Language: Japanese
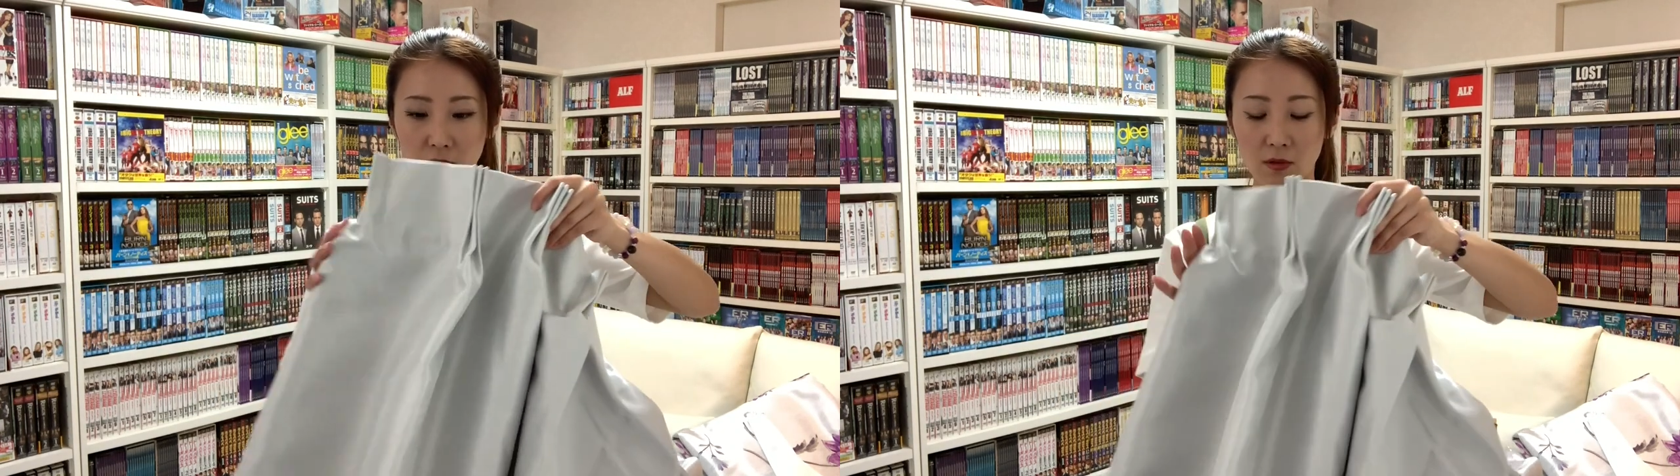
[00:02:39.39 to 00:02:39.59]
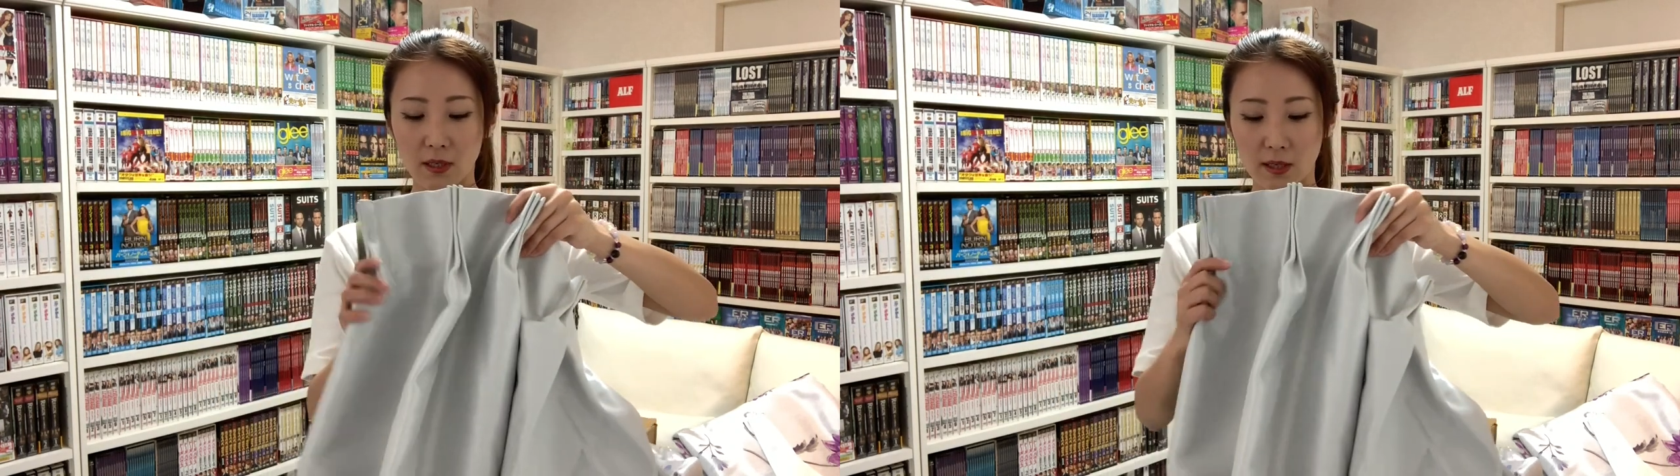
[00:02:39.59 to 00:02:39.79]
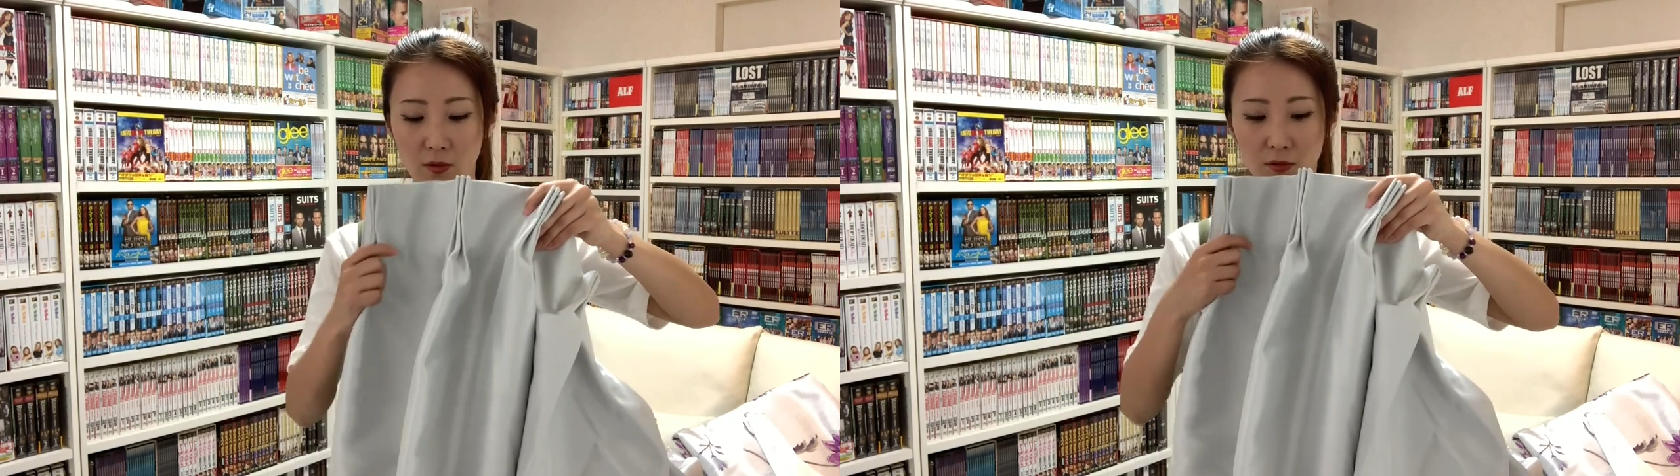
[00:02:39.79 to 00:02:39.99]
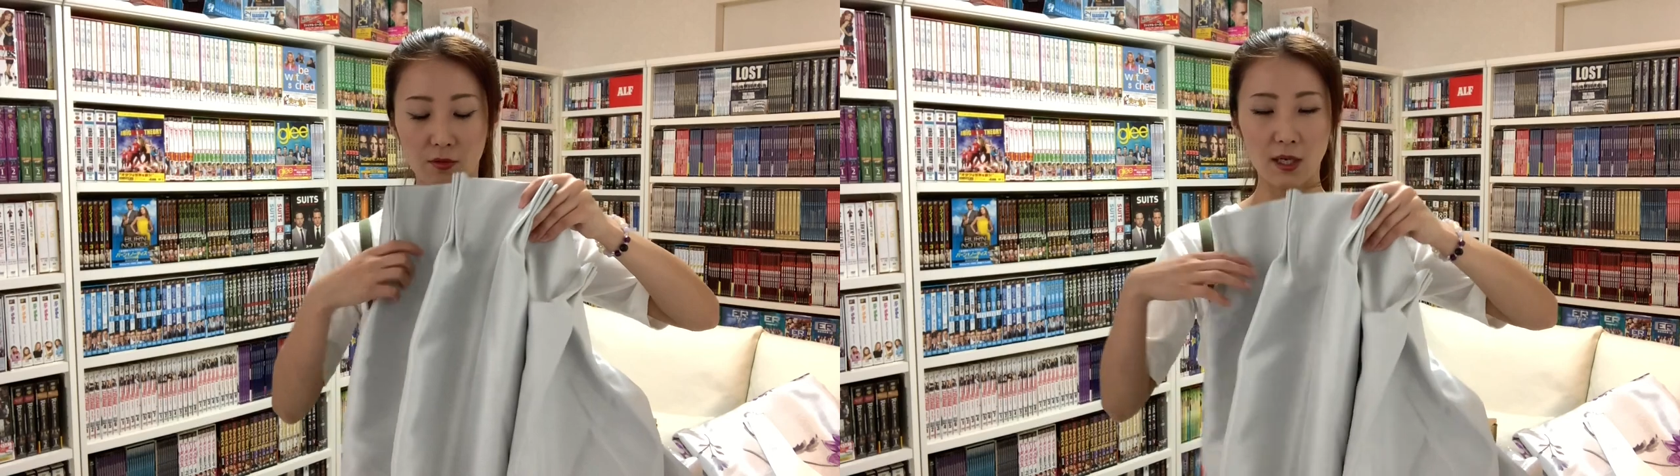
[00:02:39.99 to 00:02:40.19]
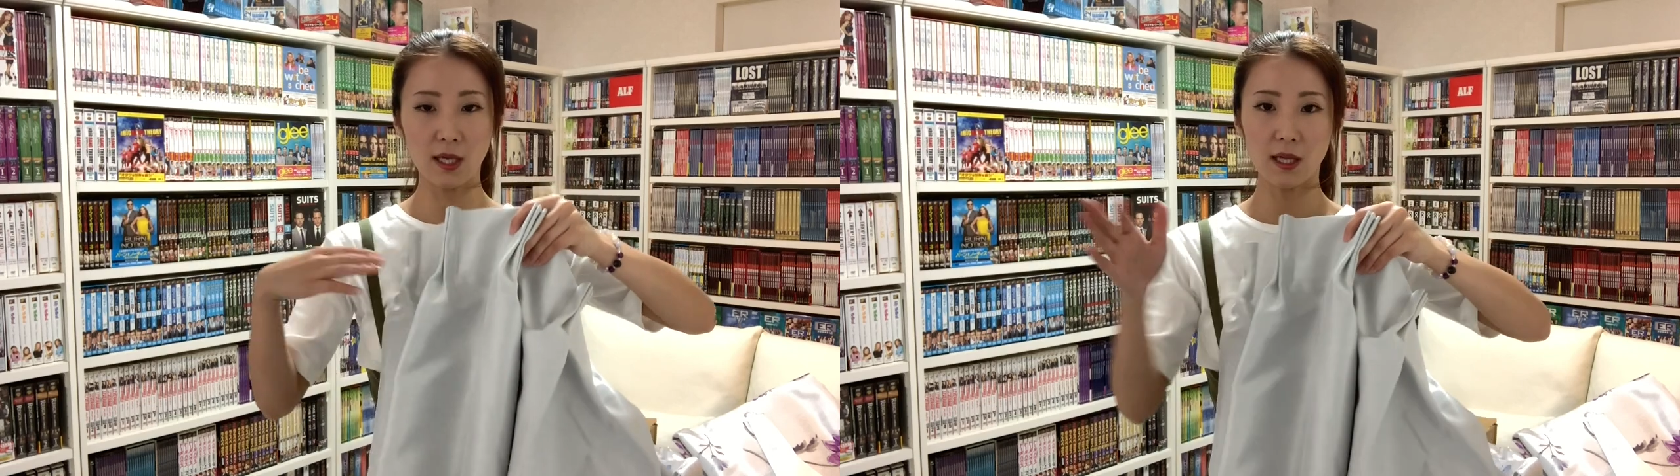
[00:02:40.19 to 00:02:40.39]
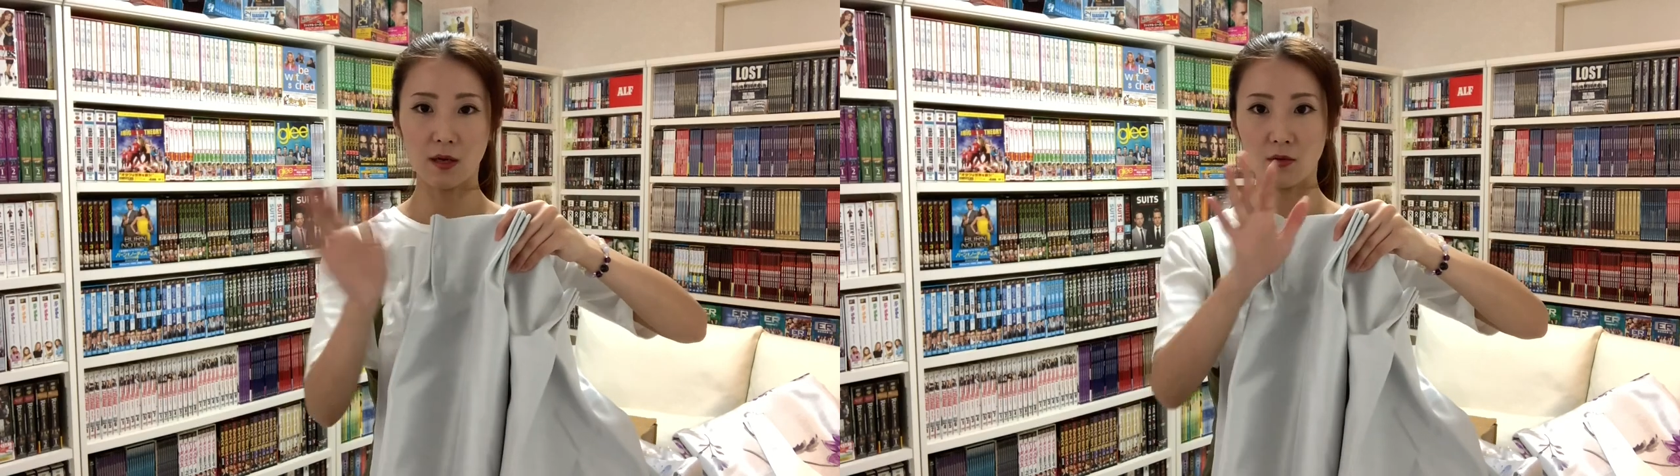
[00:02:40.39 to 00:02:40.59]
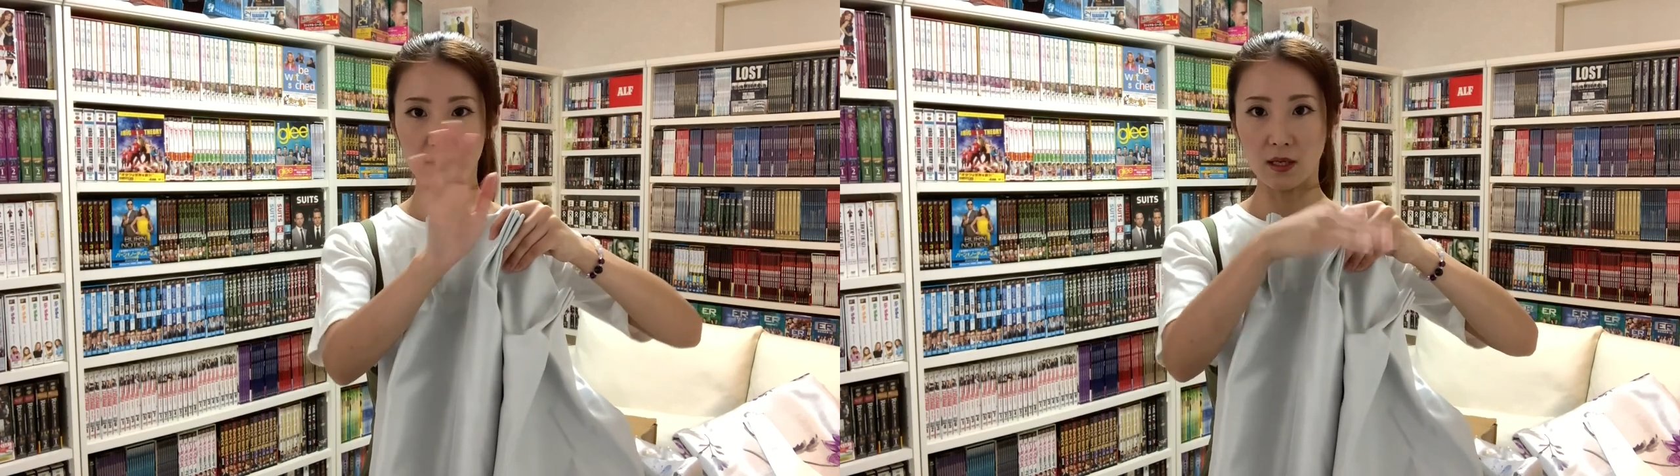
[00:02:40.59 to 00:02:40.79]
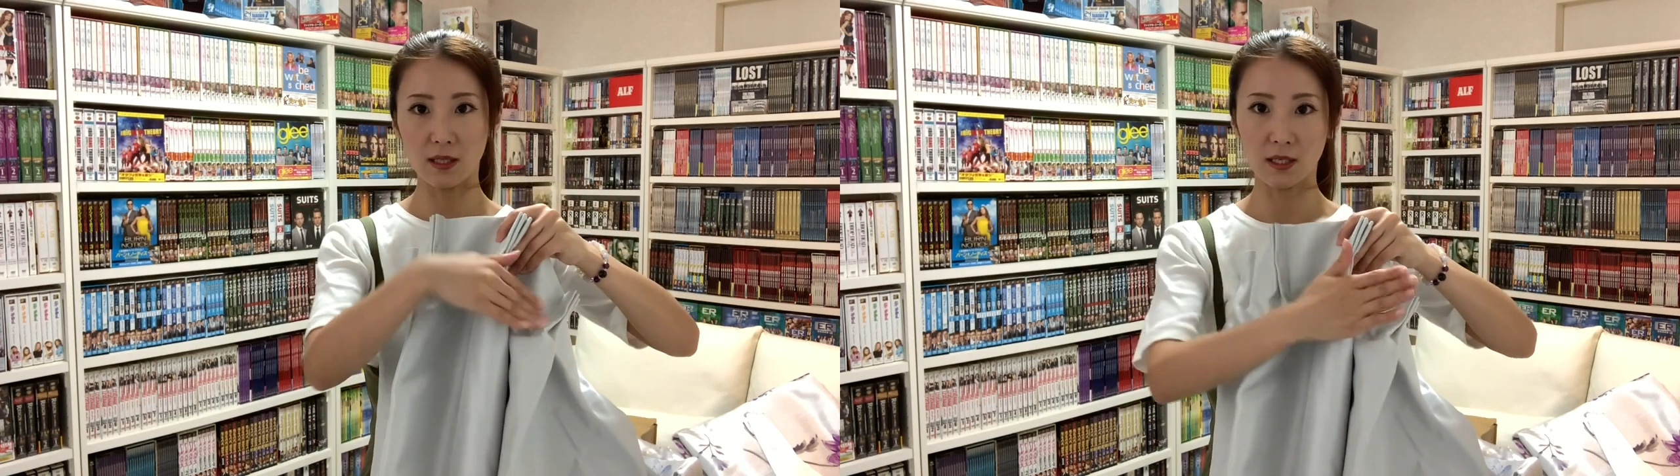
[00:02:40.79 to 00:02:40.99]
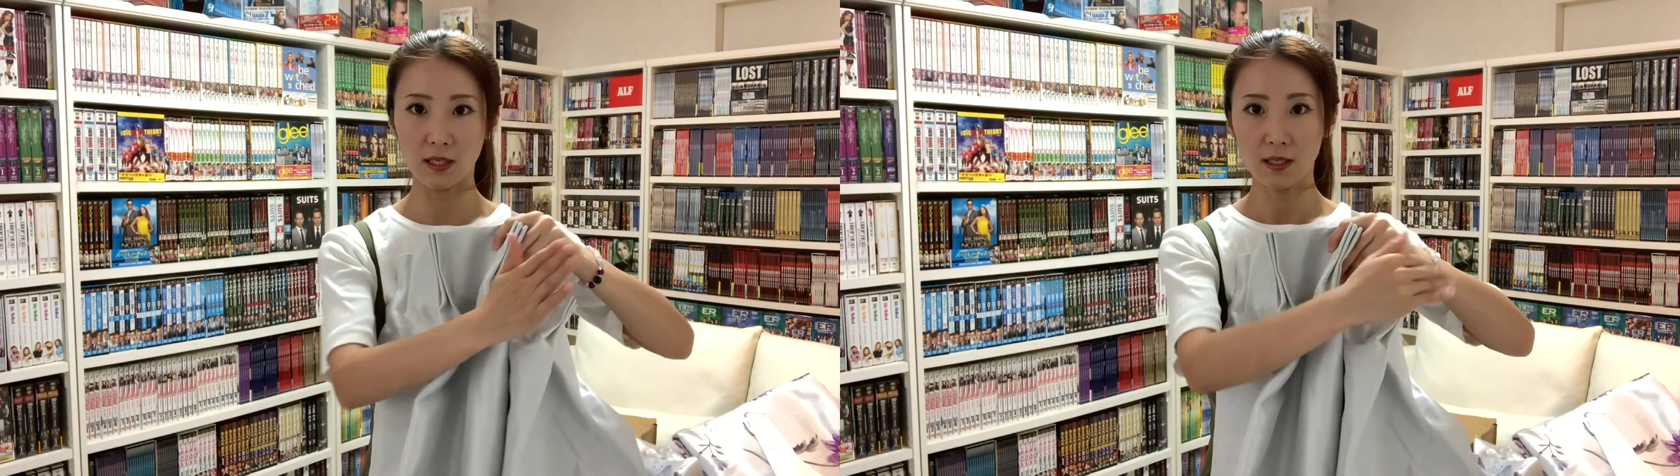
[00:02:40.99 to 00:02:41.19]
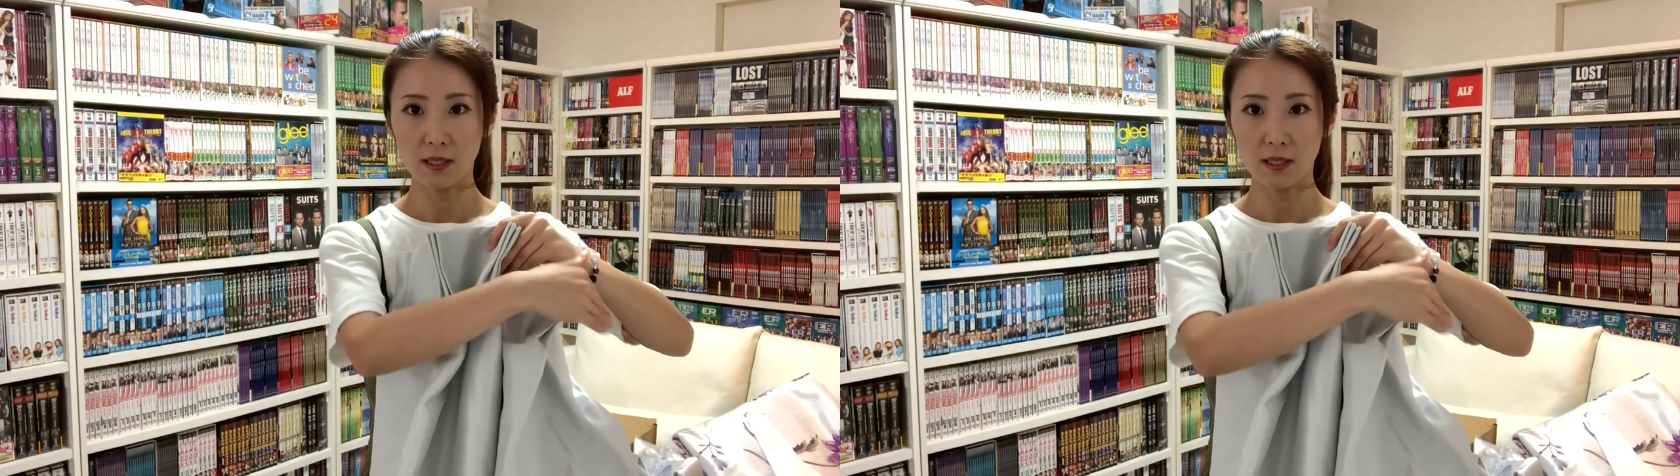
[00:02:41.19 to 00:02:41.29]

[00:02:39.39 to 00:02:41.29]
今回このひだを何